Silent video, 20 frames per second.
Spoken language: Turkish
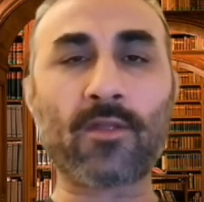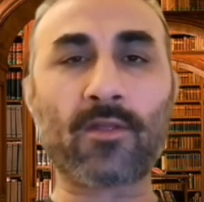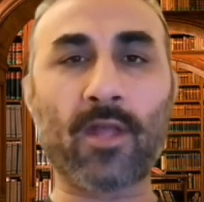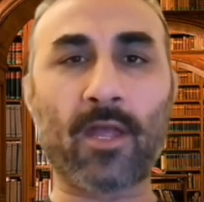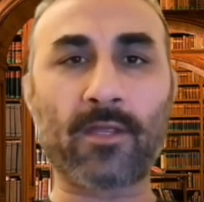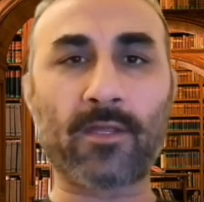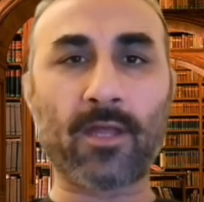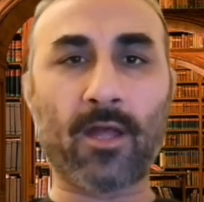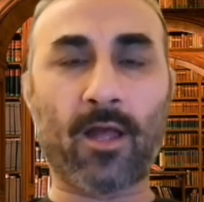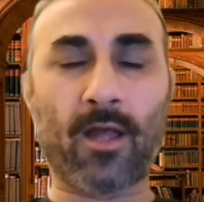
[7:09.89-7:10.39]

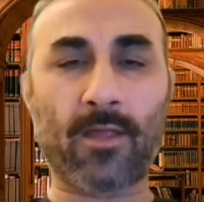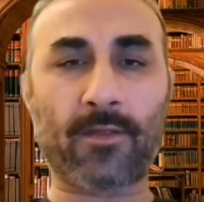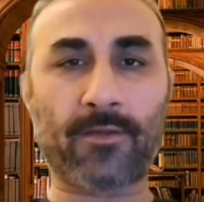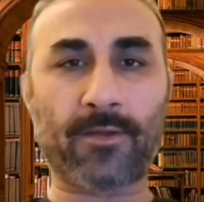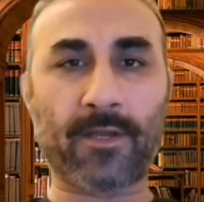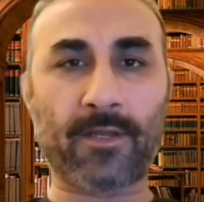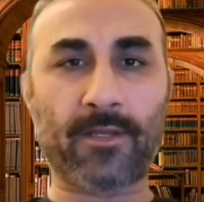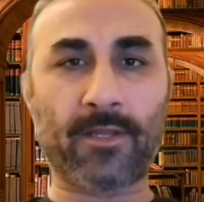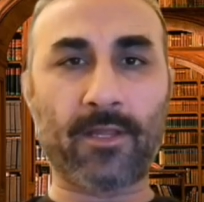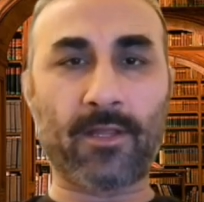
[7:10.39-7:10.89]
Sanki
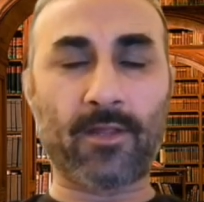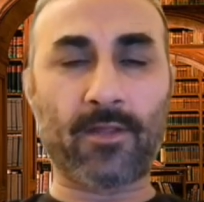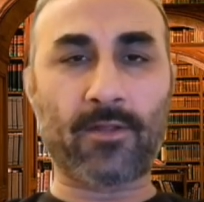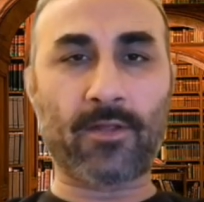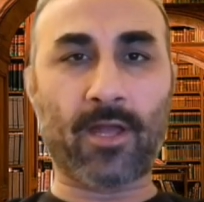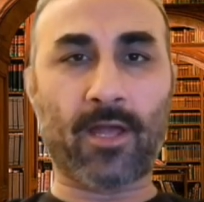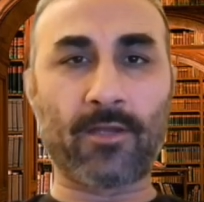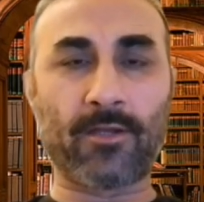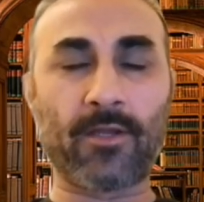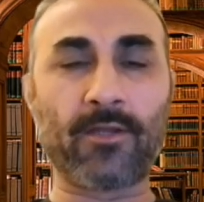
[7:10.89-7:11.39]
Hazreti
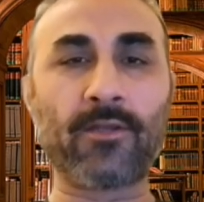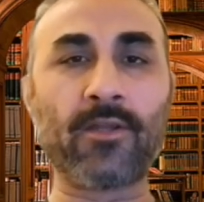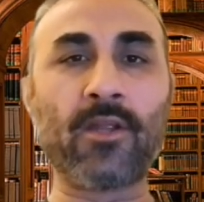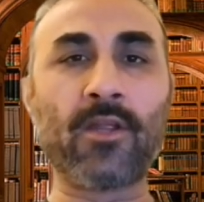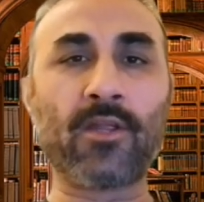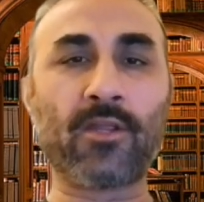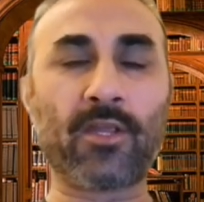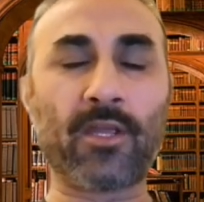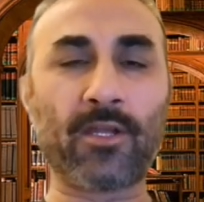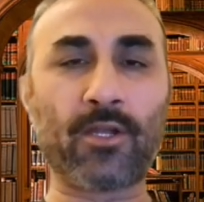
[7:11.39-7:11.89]
İsa'nın
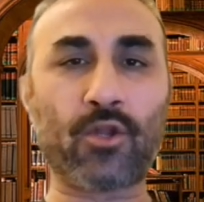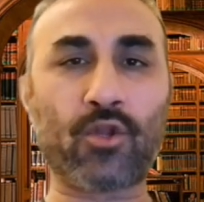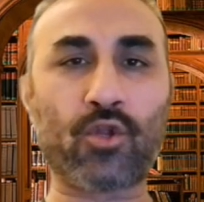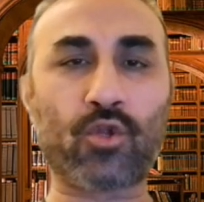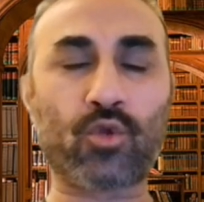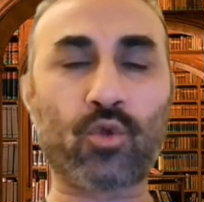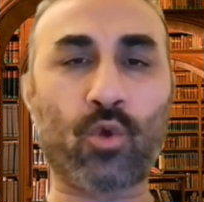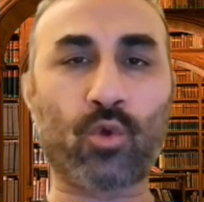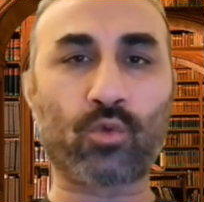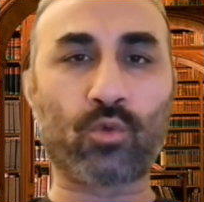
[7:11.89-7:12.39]

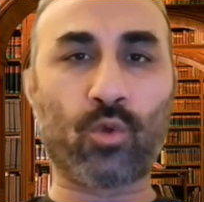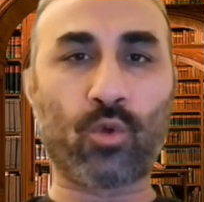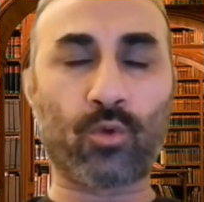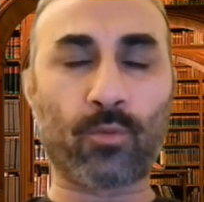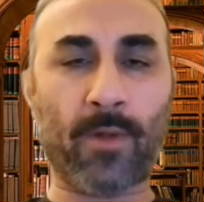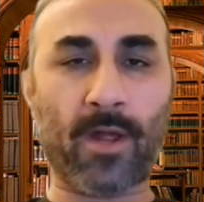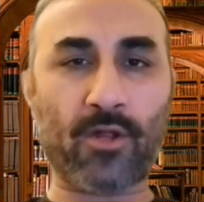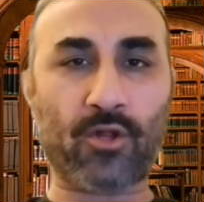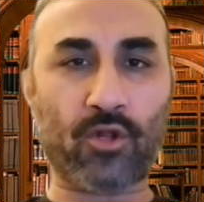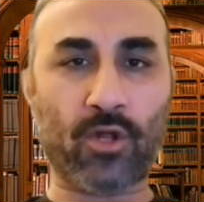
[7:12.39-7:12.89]
gelişi çok
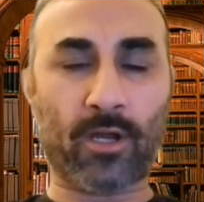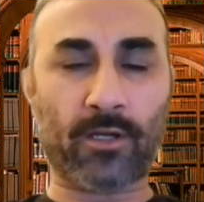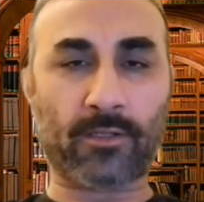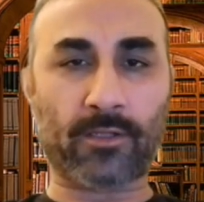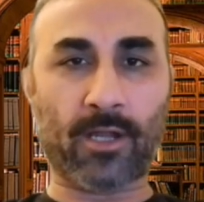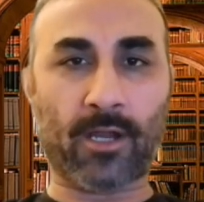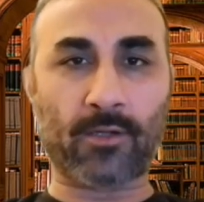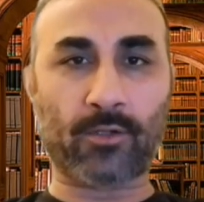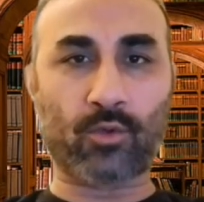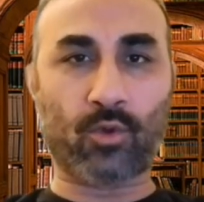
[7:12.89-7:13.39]
normal
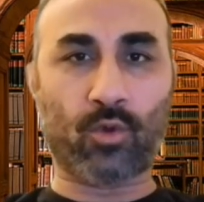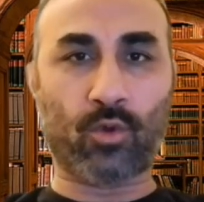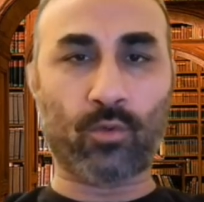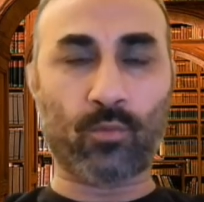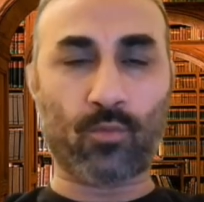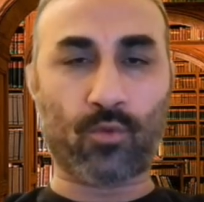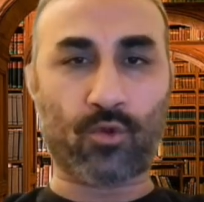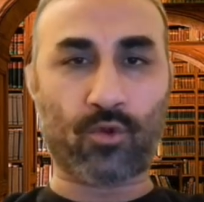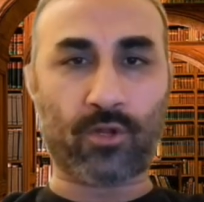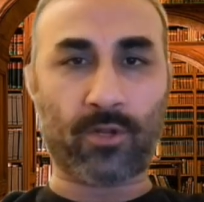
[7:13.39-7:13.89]
şartlarda
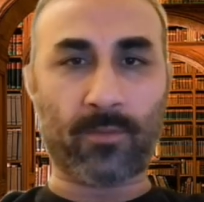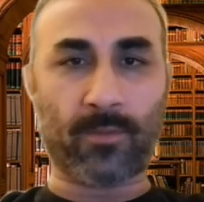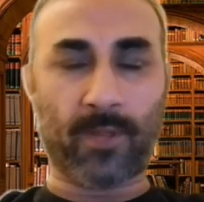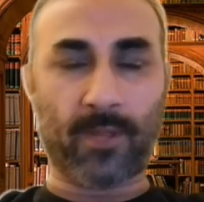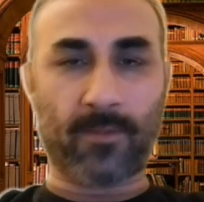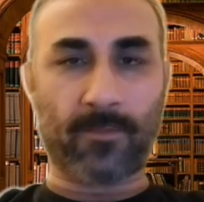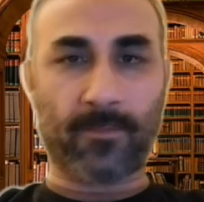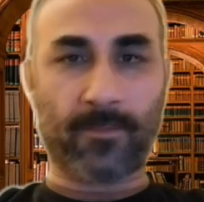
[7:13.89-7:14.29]
olmuş gibi.